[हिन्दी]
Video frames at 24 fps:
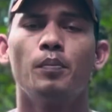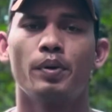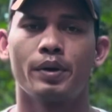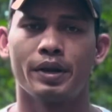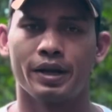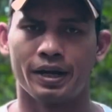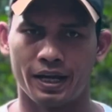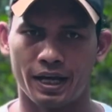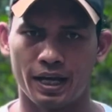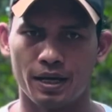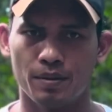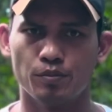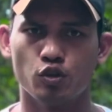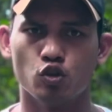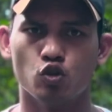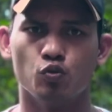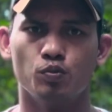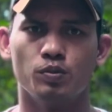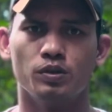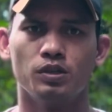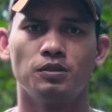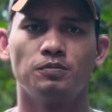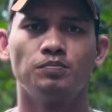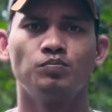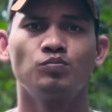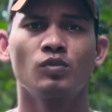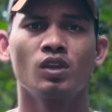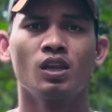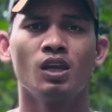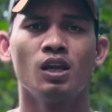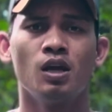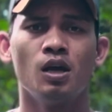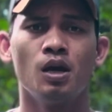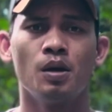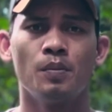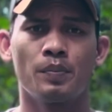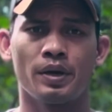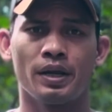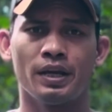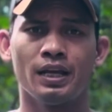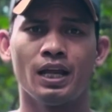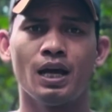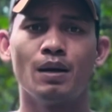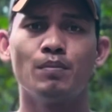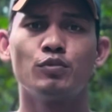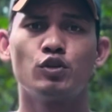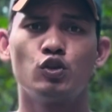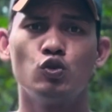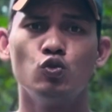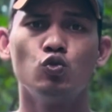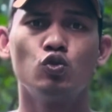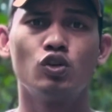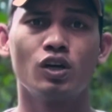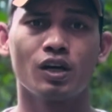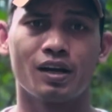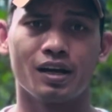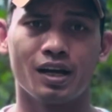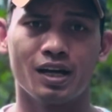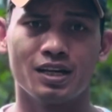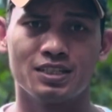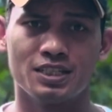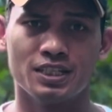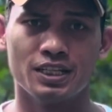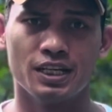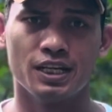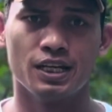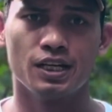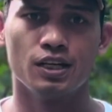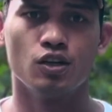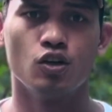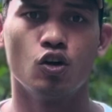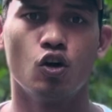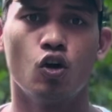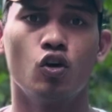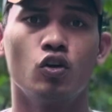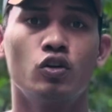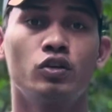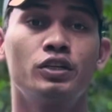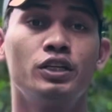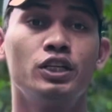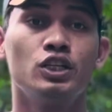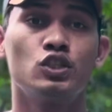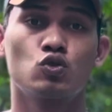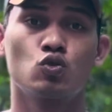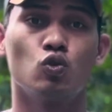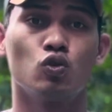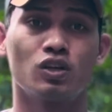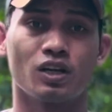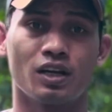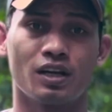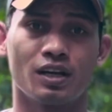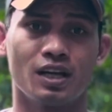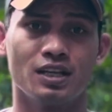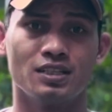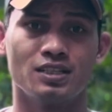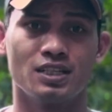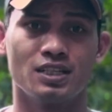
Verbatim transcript: प्राणायाम के ऊपर प्राणायाम क्यों करना चाहिए और किसको करना